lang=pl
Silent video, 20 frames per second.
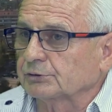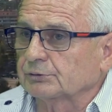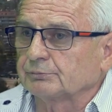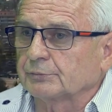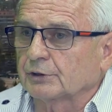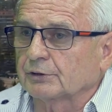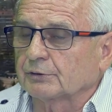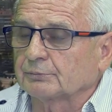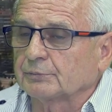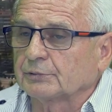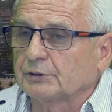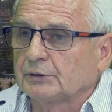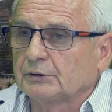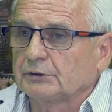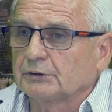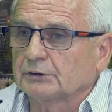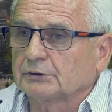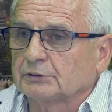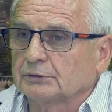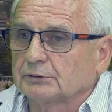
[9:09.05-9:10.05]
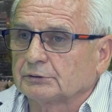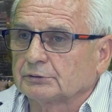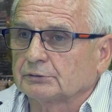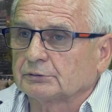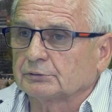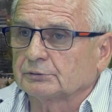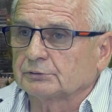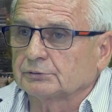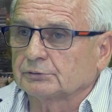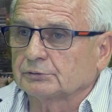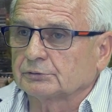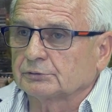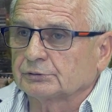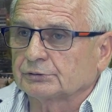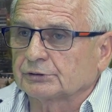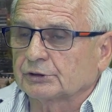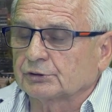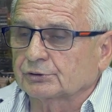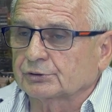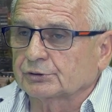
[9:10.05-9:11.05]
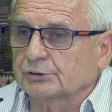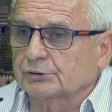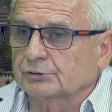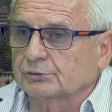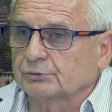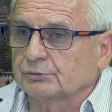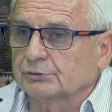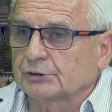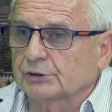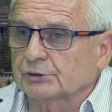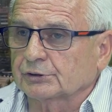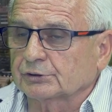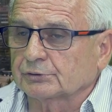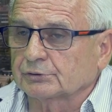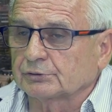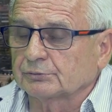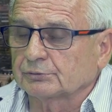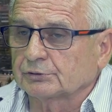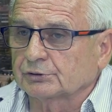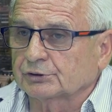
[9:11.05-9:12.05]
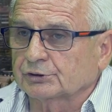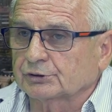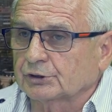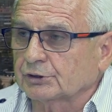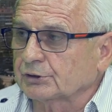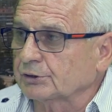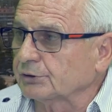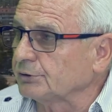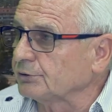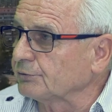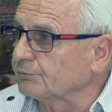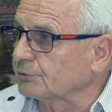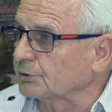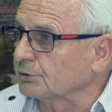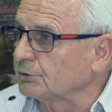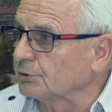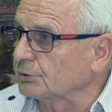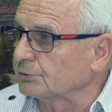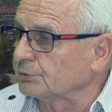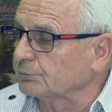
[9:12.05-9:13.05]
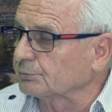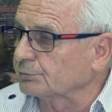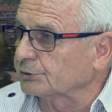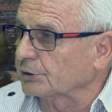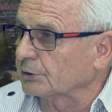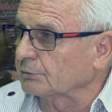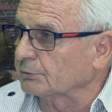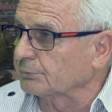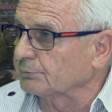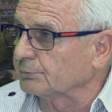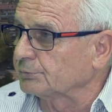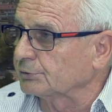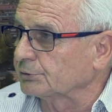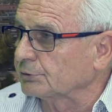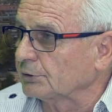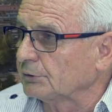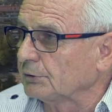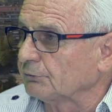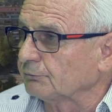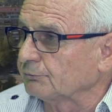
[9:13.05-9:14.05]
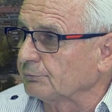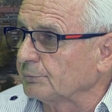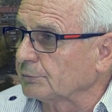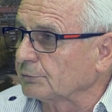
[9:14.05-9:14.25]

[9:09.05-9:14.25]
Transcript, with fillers: miałem Y, zaoczne studia, że cztery dni w tygodniu musiałem być. A gdzie pan